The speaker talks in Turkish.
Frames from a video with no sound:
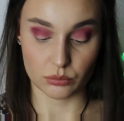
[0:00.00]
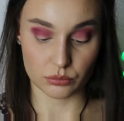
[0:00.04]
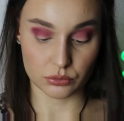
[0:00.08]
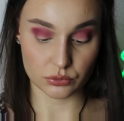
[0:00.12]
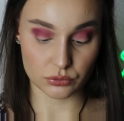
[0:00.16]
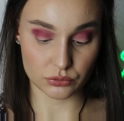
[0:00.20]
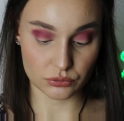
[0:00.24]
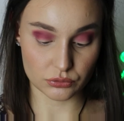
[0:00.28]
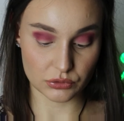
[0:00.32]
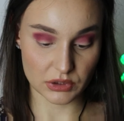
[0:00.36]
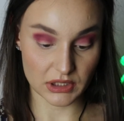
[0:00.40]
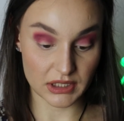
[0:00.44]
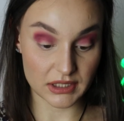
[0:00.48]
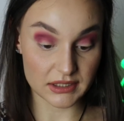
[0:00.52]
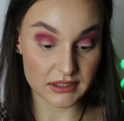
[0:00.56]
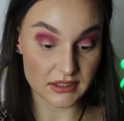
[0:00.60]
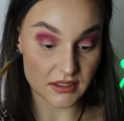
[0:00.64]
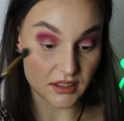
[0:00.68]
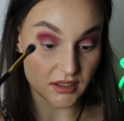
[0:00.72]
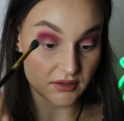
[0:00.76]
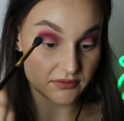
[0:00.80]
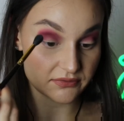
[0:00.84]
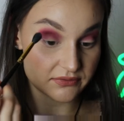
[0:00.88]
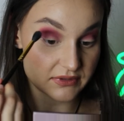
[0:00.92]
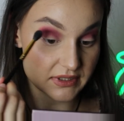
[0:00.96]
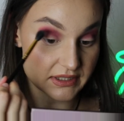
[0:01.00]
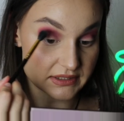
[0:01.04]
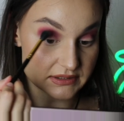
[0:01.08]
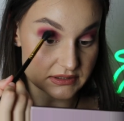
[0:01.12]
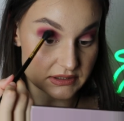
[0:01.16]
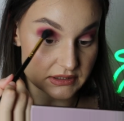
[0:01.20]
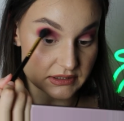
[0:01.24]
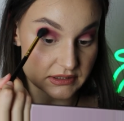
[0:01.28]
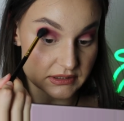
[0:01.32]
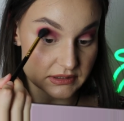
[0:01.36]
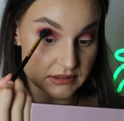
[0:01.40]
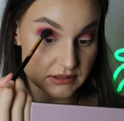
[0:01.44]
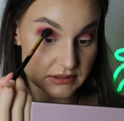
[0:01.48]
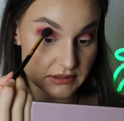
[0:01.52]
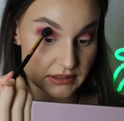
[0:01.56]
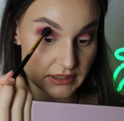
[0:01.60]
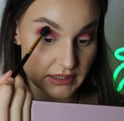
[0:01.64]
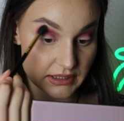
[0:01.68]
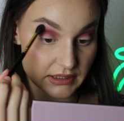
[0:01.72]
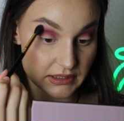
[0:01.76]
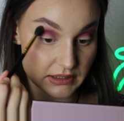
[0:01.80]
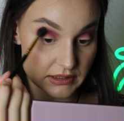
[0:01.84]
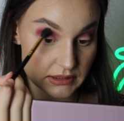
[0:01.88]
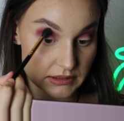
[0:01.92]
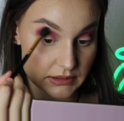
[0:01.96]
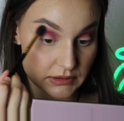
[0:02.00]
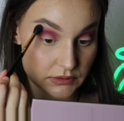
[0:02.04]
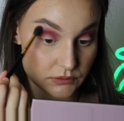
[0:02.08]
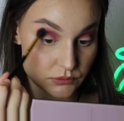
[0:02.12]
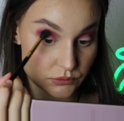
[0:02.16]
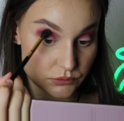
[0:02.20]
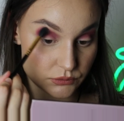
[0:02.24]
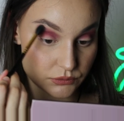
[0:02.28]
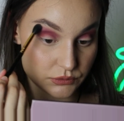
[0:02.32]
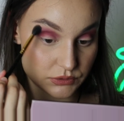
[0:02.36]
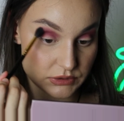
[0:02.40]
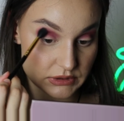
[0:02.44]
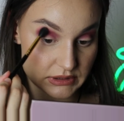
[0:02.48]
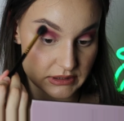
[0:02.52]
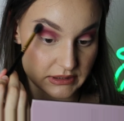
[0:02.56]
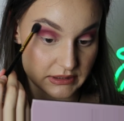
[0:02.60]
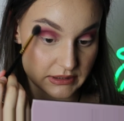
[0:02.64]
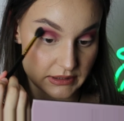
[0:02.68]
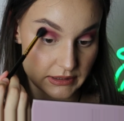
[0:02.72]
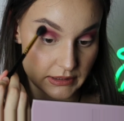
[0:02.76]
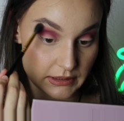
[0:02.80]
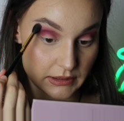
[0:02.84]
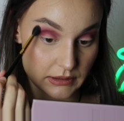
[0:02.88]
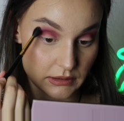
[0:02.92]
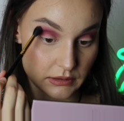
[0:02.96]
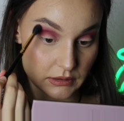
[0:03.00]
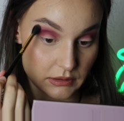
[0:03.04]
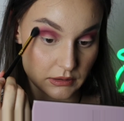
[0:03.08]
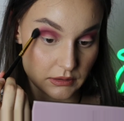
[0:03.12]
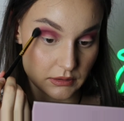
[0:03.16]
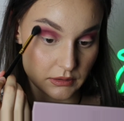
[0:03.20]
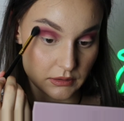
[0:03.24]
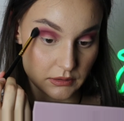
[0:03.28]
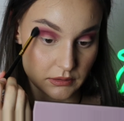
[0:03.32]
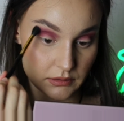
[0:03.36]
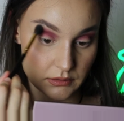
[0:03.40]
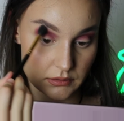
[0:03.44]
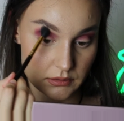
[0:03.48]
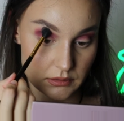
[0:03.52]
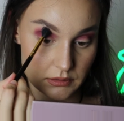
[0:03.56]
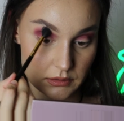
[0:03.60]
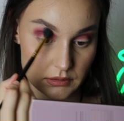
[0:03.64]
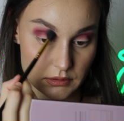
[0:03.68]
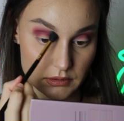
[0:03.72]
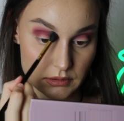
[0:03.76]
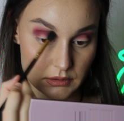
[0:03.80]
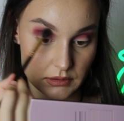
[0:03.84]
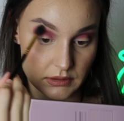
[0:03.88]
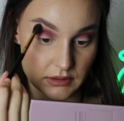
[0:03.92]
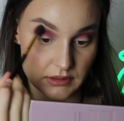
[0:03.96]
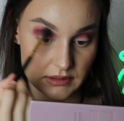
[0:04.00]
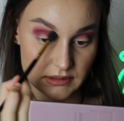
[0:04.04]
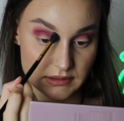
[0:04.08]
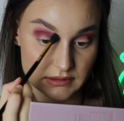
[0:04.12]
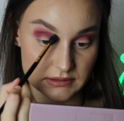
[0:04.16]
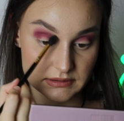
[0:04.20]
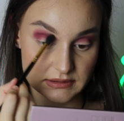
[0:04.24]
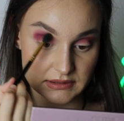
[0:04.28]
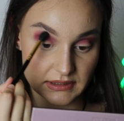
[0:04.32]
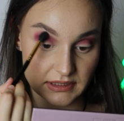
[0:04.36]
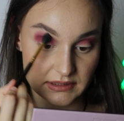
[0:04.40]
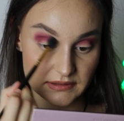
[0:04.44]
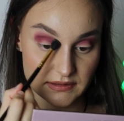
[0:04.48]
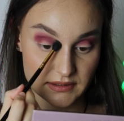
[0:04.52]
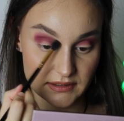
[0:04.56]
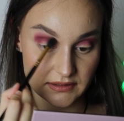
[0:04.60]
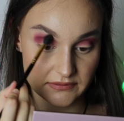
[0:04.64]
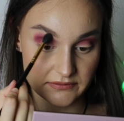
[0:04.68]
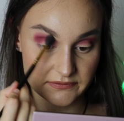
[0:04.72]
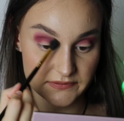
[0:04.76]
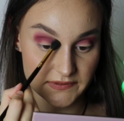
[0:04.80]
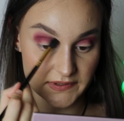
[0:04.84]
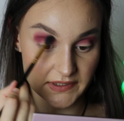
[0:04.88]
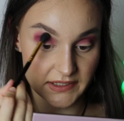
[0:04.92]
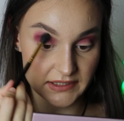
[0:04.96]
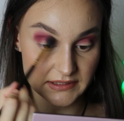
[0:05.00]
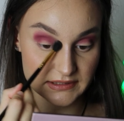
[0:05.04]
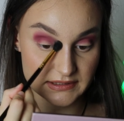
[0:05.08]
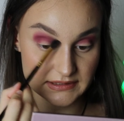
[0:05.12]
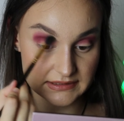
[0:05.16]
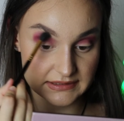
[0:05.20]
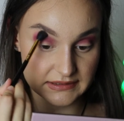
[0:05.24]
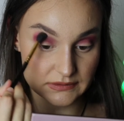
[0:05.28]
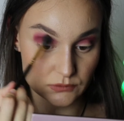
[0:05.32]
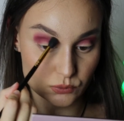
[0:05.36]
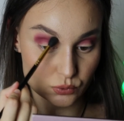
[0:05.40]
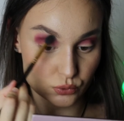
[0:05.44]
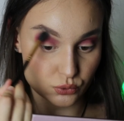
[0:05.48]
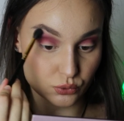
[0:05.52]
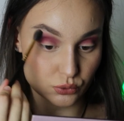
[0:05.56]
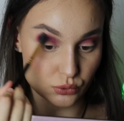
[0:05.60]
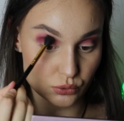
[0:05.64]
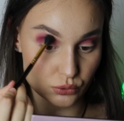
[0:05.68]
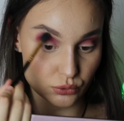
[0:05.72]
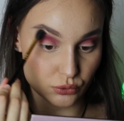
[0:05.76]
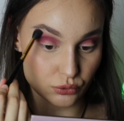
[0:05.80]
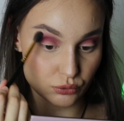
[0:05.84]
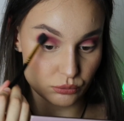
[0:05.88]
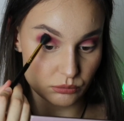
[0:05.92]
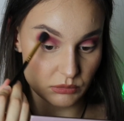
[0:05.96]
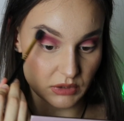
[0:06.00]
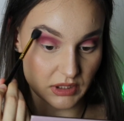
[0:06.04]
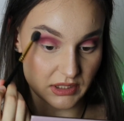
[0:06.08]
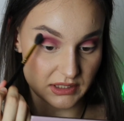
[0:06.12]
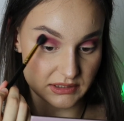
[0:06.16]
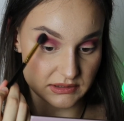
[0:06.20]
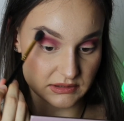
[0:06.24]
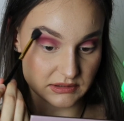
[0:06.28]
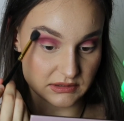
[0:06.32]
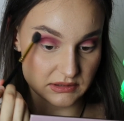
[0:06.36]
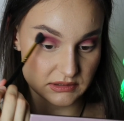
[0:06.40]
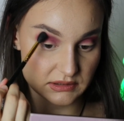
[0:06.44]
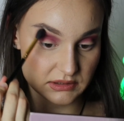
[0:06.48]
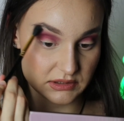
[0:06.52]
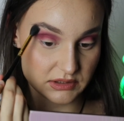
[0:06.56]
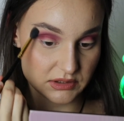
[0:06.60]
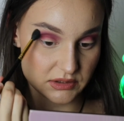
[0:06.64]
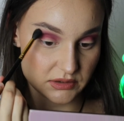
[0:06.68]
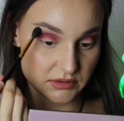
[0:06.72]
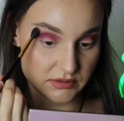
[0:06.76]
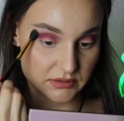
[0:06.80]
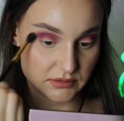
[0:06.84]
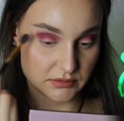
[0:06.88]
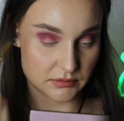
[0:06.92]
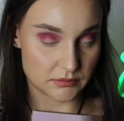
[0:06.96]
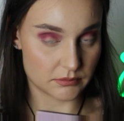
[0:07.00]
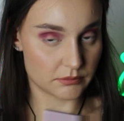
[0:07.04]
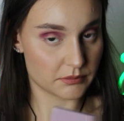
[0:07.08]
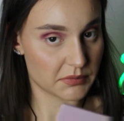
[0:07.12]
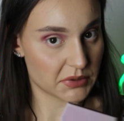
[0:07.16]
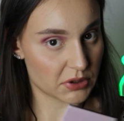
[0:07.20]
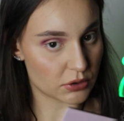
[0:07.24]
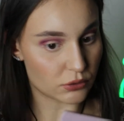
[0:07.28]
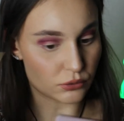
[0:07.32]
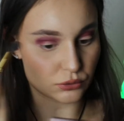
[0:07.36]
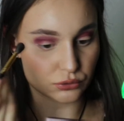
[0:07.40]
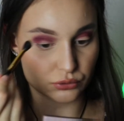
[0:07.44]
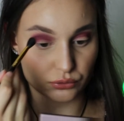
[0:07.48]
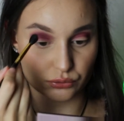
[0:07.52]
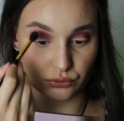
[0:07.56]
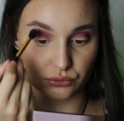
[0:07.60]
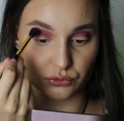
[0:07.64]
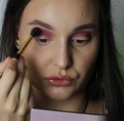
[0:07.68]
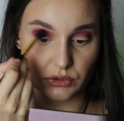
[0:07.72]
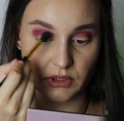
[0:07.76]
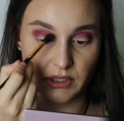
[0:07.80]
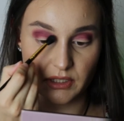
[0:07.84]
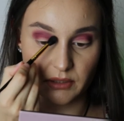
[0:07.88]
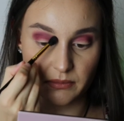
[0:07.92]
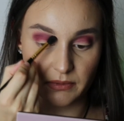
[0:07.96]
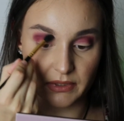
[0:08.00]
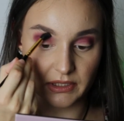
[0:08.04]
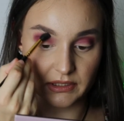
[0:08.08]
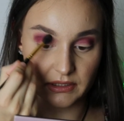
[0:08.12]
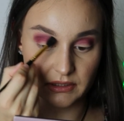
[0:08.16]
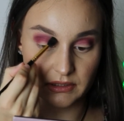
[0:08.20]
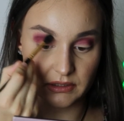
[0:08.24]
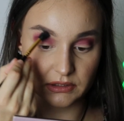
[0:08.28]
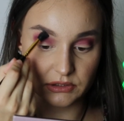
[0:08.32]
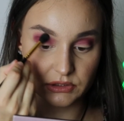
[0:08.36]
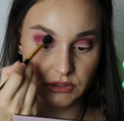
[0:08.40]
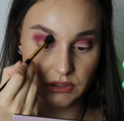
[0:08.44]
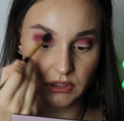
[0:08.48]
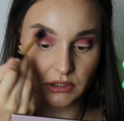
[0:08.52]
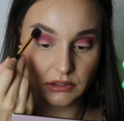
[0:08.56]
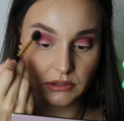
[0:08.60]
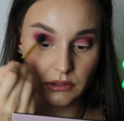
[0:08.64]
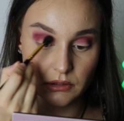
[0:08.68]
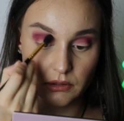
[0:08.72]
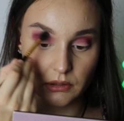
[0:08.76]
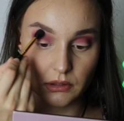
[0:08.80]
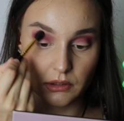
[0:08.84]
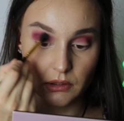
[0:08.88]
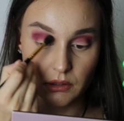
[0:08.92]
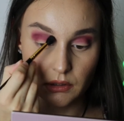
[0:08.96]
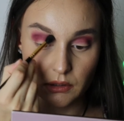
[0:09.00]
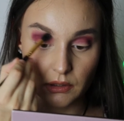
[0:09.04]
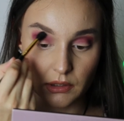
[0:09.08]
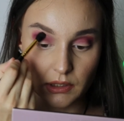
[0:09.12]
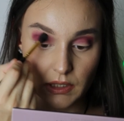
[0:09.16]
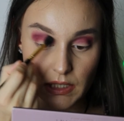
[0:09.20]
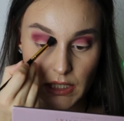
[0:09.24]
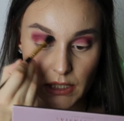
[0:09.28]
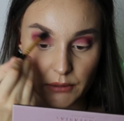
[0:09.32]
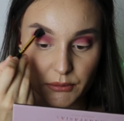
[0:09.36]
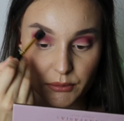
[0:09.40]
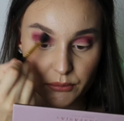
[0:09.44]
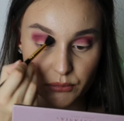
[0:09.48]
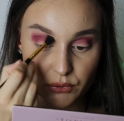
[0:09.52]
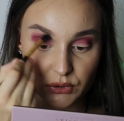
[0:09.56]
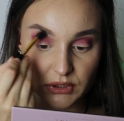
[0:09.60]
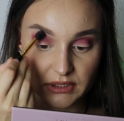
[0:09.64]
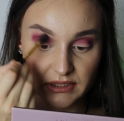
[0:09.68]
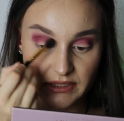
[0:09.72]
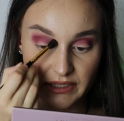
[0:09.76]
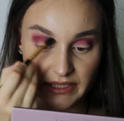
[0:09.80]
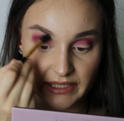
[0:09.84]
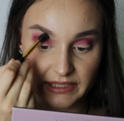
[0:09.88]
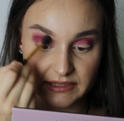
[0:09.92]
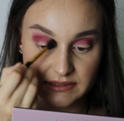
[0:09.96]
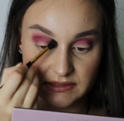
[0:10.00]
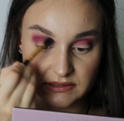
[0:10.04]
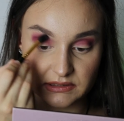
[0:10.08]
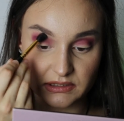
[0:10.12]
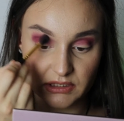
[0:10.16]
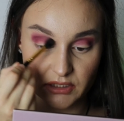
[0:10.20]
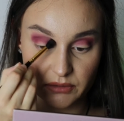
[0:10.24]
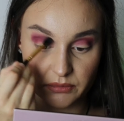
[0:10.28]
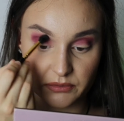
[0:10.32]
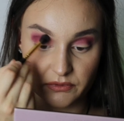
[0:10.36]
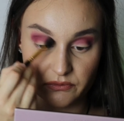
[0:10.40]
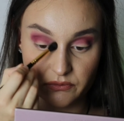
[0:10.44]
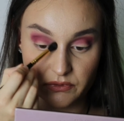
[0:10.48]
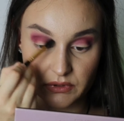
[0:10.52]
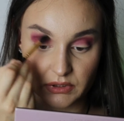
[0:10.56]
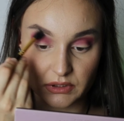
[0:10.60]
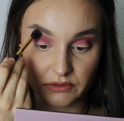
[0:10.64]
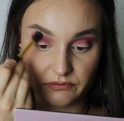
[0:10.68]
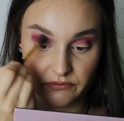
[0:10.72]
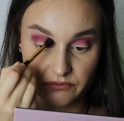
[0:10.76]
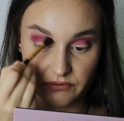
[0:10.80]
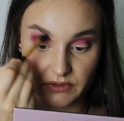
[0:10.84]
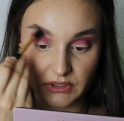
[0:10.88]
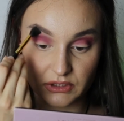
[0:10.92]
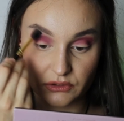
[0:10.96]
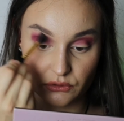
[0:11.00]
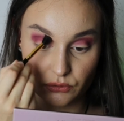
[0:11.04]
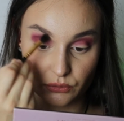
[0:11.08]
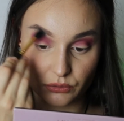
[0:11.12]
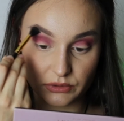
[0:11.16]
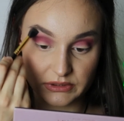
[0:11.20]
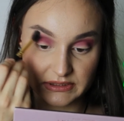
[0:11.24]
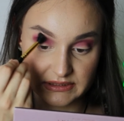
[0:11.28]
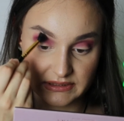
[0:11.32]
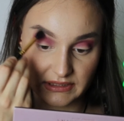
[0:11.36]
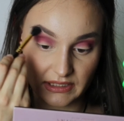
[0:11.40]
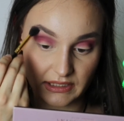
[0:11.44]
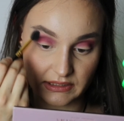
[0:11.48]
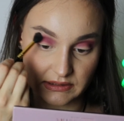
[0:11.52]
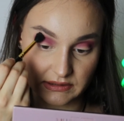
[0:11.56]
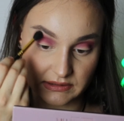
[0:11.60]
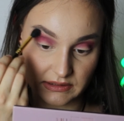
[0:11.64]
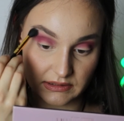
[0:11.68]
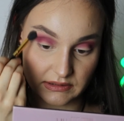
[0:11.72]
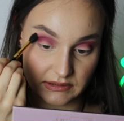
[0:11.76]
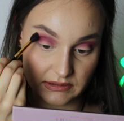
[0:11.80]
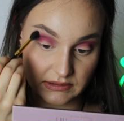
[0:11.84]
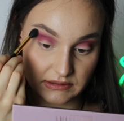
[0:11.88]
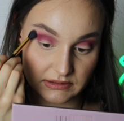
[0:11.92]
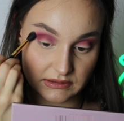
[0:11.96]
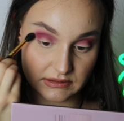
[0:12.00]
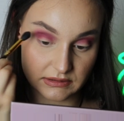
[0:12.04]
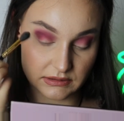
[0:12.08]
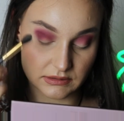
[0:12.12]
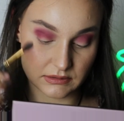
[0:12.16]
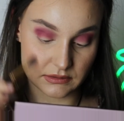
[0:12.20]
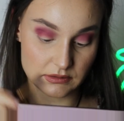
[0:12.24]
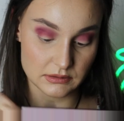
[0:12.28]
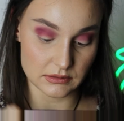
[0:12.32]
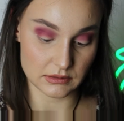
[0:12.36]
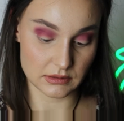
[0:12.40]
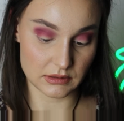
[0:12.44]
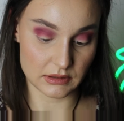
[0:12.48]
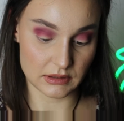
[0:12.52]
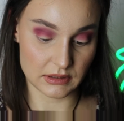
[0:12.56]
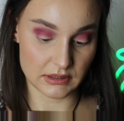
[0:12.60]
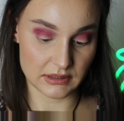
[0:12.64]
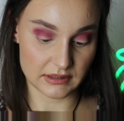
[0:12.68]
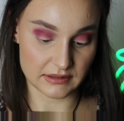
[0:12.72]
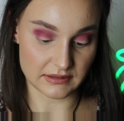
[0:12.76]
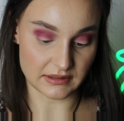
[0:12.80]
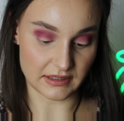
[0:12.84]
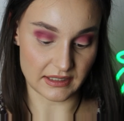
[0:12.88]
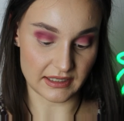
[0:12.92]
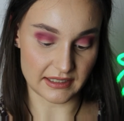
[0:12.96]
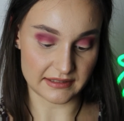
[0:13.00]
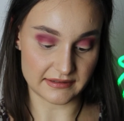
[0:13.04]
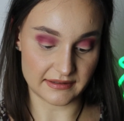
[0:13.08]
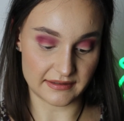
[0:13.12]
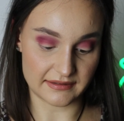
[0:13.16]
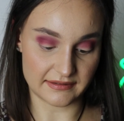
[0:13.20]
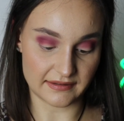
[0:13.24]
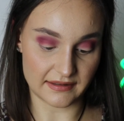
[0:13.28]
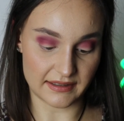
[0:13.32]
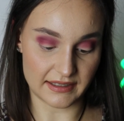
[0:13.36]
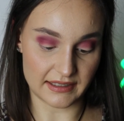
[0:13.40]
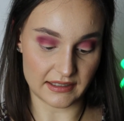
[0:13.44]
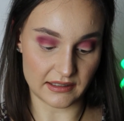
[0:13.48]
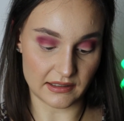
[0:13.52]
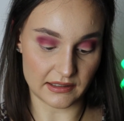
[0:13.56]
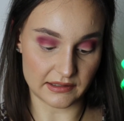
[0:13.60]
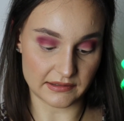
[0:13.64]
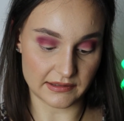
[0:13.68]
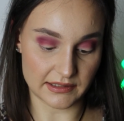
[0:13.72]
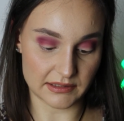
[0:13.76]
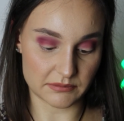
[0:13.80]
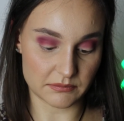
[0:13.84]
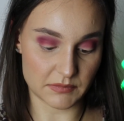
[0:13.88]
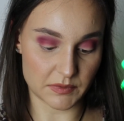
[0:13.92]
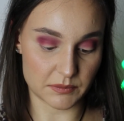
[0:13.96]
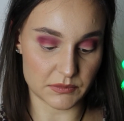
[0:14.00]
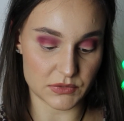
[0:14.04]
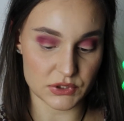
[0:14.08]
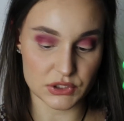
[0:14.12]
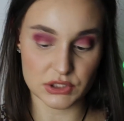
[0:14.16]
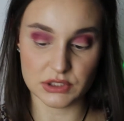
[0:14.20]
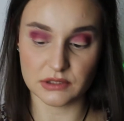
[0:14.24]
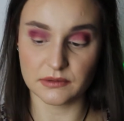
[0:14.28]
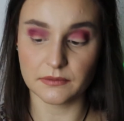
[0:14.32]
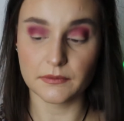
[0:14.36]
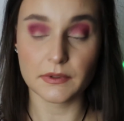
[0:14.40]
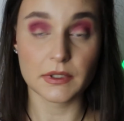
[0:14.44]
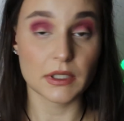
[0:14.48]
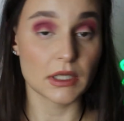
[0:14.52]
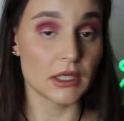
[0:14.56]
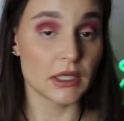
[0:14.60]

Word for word: Bunu da Love Letter renginin üzerine zaten far nasıl uyguluyorum artık biliyorsunuz galiba arkadaşlar. Ama buna da ekstra bir video isterseniz daha detaylı anlatmam için